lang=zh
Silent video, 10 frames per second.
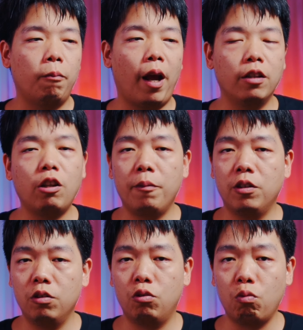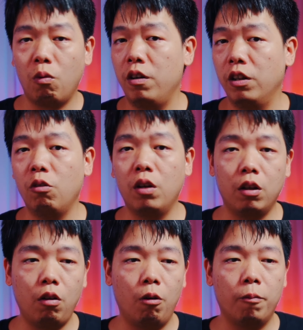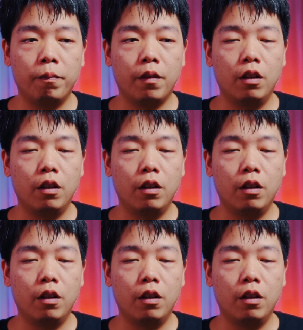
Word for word: 拍的照片是所有人都能够，